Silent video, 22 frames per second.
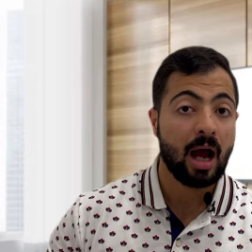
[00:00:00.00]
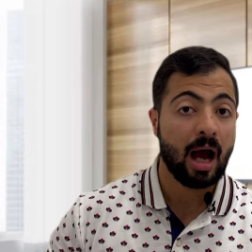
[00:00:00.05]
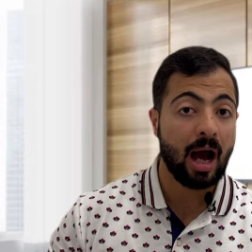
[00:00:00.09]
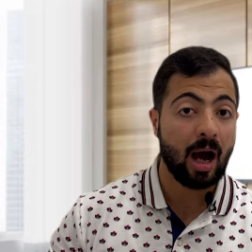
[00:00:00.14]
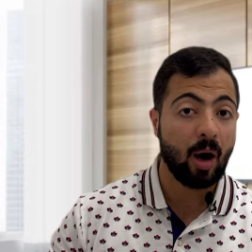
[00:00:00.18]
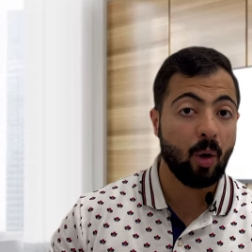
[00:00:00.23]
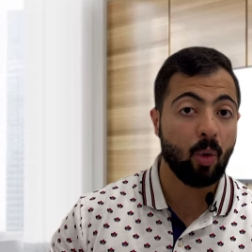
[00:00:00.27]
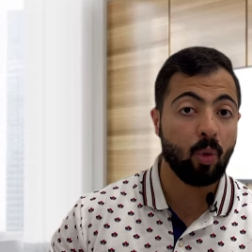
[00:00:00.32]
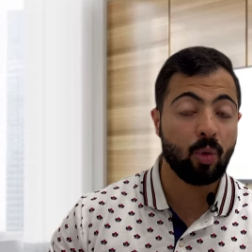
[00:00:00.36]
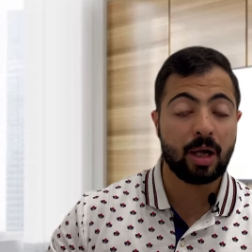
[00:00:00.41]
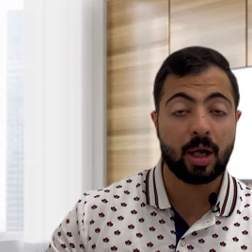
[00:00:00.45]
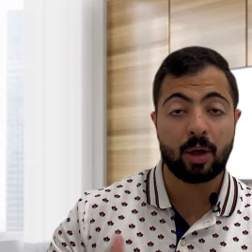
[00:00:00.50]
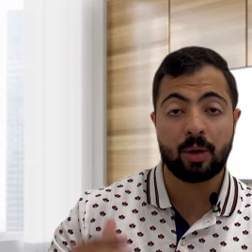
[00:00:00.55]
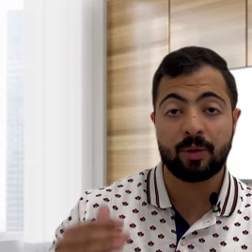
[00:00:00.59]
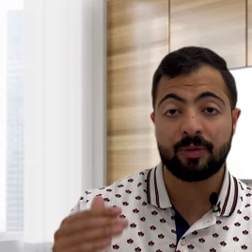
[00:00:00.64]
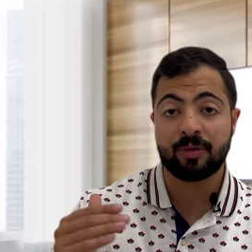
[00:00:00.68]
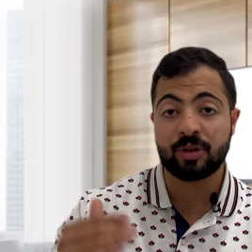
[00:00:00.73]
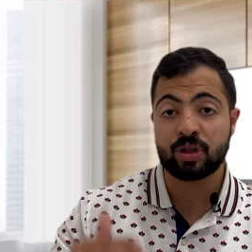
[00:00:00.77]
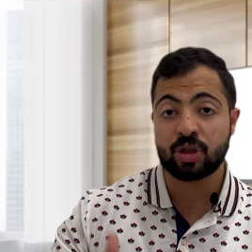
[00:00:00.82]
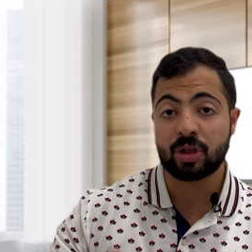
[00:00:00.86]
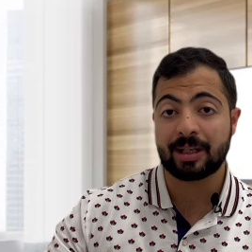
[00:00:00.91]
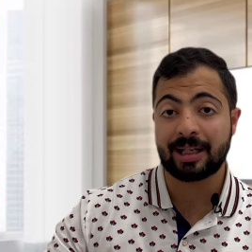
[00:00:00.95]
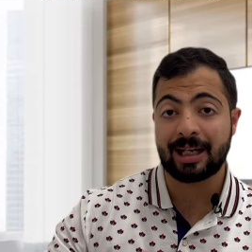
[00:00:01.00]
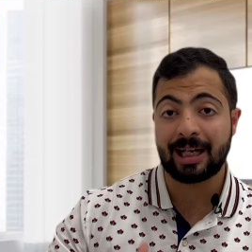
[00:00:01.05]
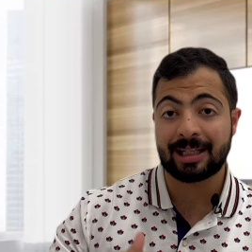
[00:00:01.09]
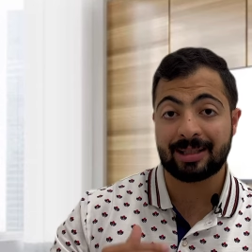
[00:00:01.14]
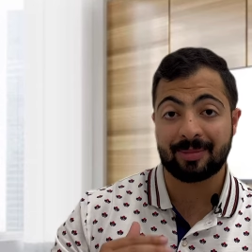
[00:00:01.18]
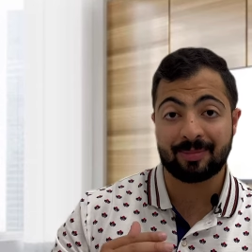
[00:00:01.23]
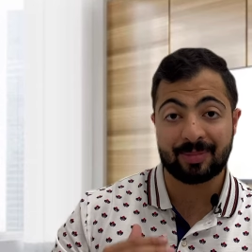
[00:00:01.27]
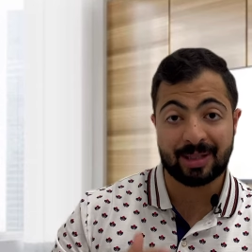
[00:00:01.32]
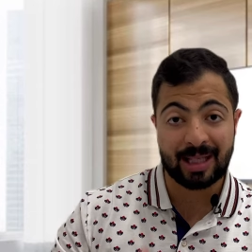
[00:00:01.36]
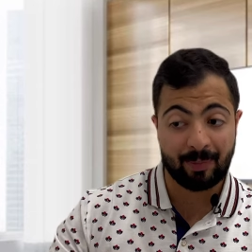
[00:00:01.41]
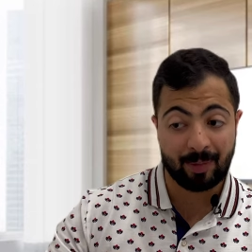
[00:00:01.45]
او لانه في شركات
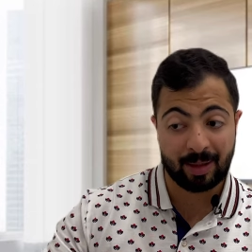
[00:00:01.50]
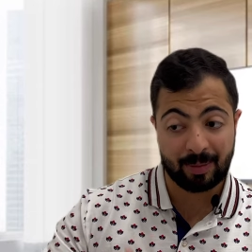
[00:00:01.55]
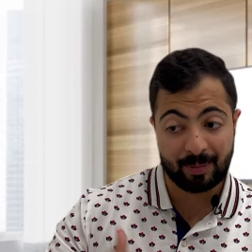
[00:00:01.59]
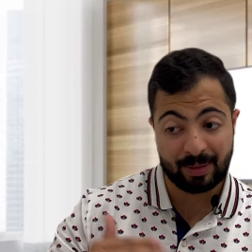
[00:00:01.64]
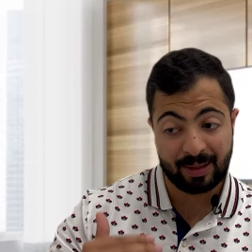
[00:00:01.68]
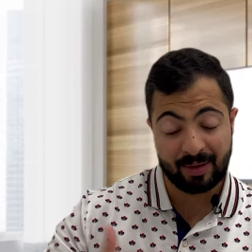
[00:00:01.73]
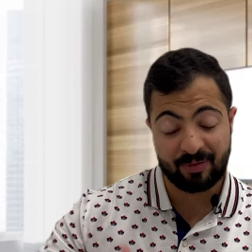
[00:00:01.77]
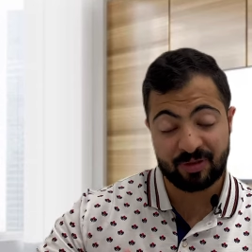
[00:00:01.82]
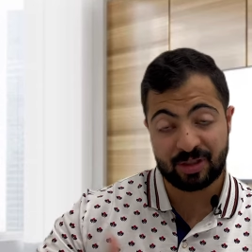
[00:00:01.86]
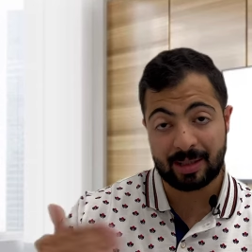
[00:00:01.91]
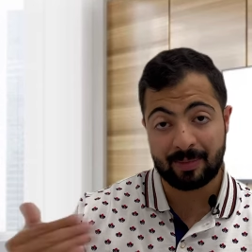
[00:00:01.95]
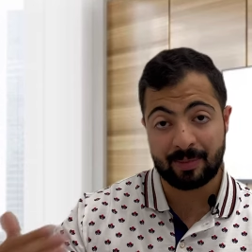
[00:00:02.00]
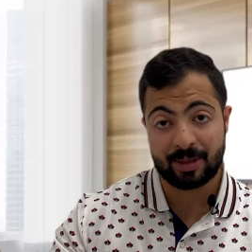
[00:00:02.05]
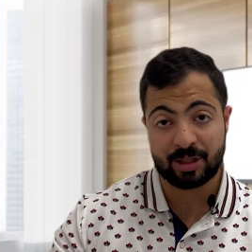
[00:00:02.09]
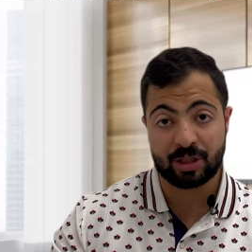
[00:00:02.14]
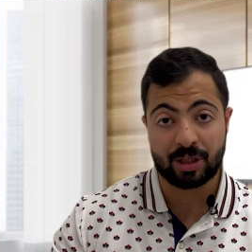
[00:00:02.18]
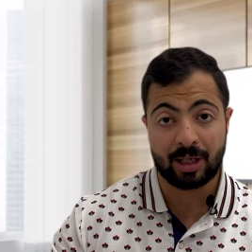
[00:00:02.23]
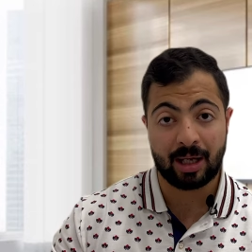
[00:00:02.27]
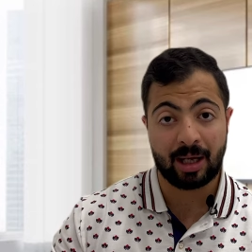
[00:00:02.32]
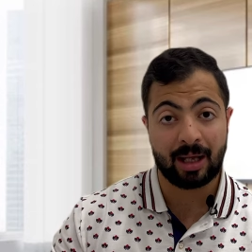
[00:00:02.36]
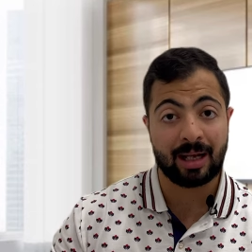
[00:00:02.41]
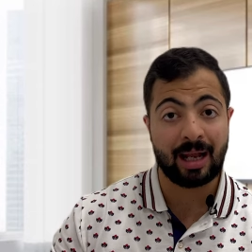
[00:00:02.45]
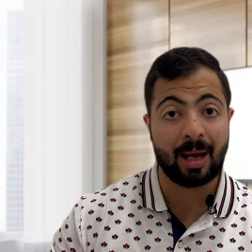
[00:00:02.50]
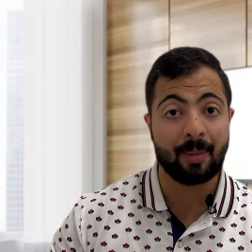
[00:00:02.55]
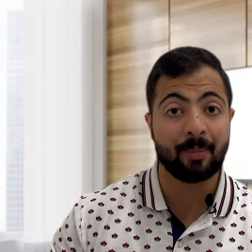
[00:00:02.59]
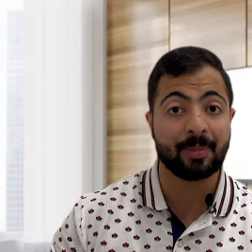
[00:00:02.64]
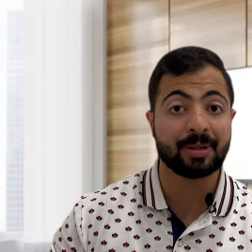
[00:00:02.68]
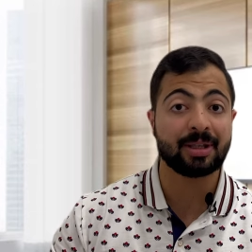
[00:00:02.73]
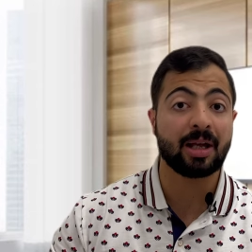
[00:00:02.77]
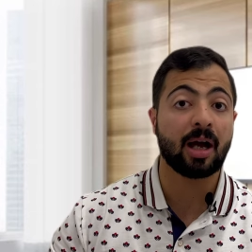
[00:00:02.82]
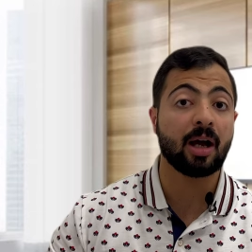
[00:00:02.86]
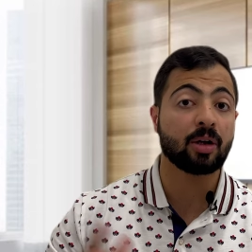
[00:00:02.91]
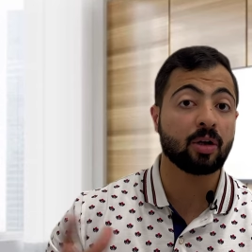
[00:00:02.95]
بتعمل بنفس المجال عم
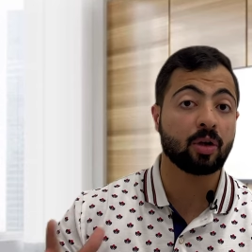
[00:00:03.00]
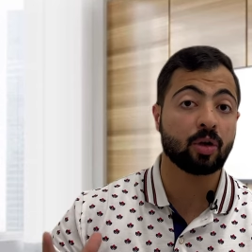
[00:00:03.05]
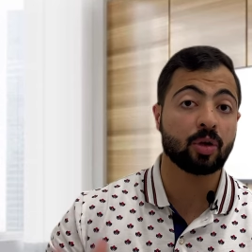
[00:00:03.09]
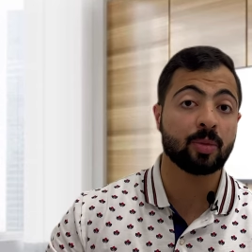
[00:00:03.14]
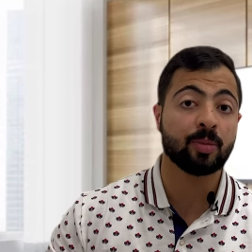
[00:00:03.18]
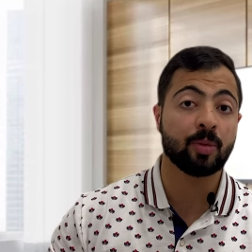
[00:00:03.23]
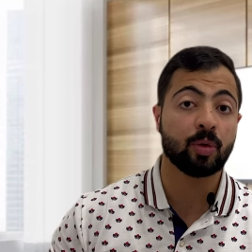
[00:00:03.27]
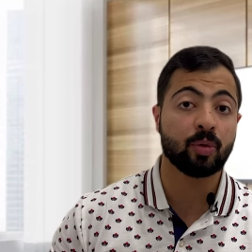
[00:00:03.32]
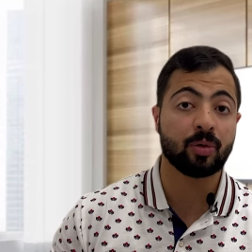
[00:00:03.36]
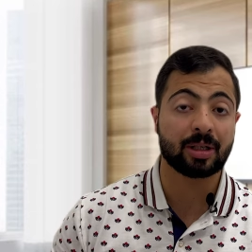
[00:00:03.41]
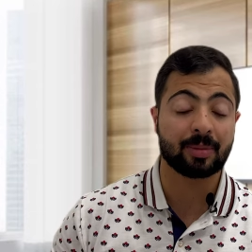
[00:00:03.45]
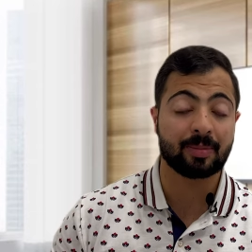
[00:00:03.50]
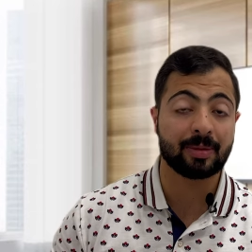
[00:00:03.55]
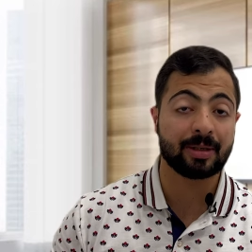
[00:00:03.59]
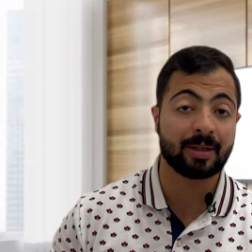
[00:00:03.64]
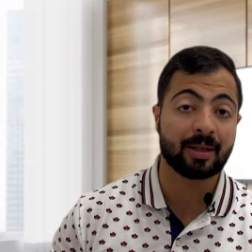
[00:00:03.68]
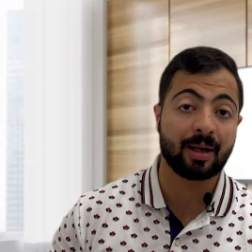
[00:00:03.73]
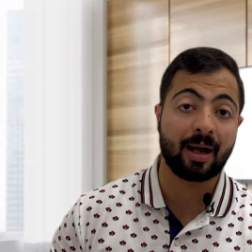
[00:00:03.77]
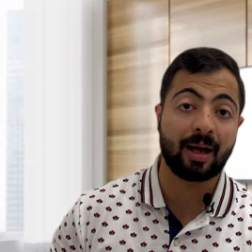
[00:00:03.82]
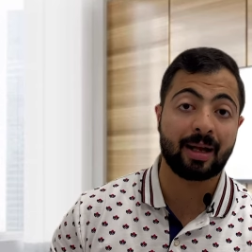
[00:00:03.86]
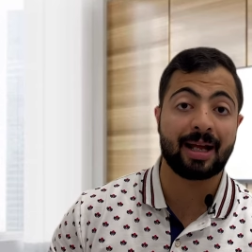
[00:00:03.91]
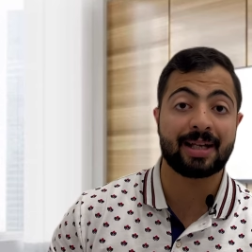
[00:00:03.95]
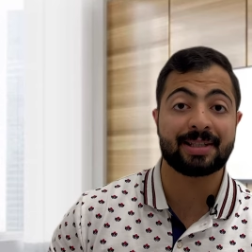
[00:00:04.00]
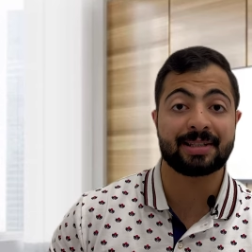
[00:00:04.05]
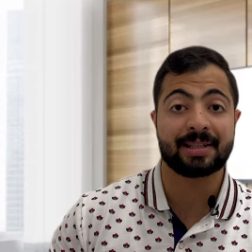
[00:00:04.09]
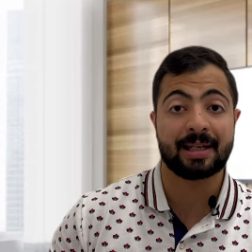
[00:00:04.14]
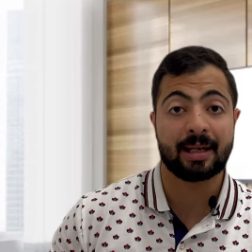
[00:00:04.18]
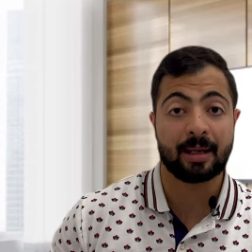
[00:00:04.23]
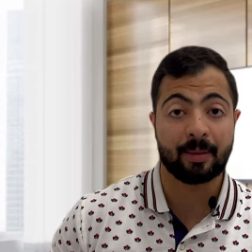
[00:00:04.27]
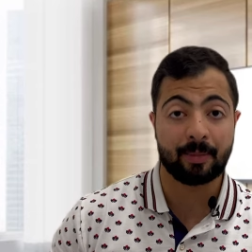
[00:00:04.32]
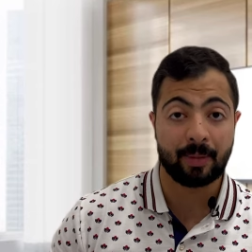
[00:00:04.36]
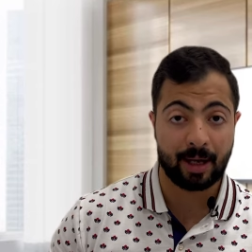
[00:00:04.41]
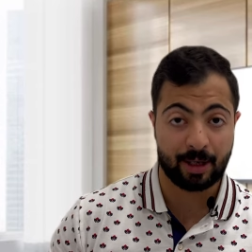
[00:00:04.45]
بتحقق نمو كبير على
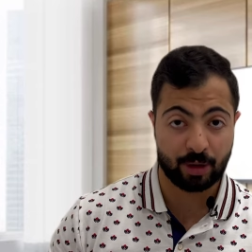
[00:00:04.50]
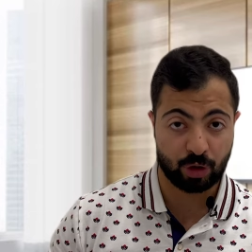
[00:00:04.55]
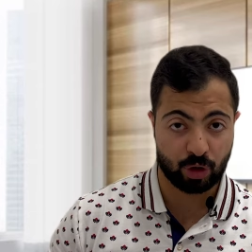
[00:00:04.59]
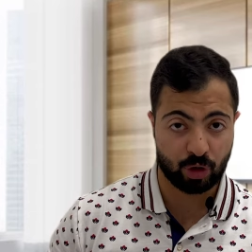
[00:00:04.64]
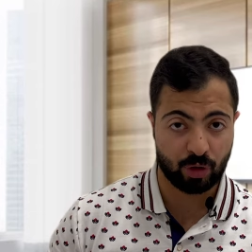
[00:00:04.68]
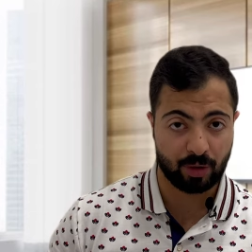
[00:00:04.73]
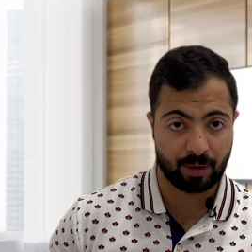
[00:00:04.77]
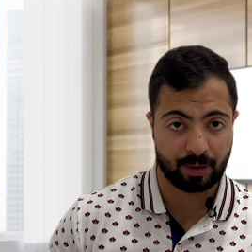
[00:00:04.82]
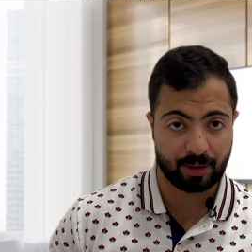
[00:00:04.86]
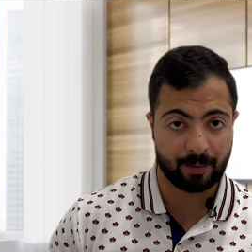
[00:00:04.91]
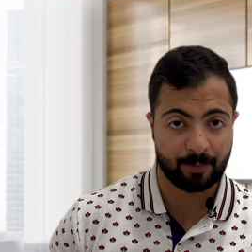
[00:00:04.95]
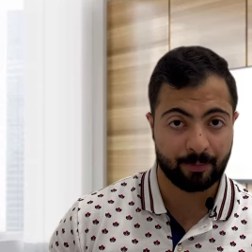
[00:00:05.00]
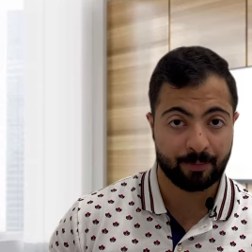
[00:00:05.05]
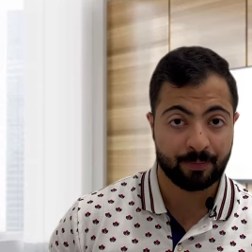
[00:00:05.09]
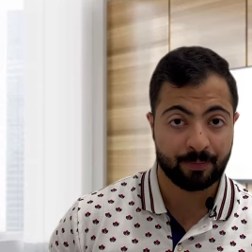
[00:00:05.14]
حساب هاي الشركه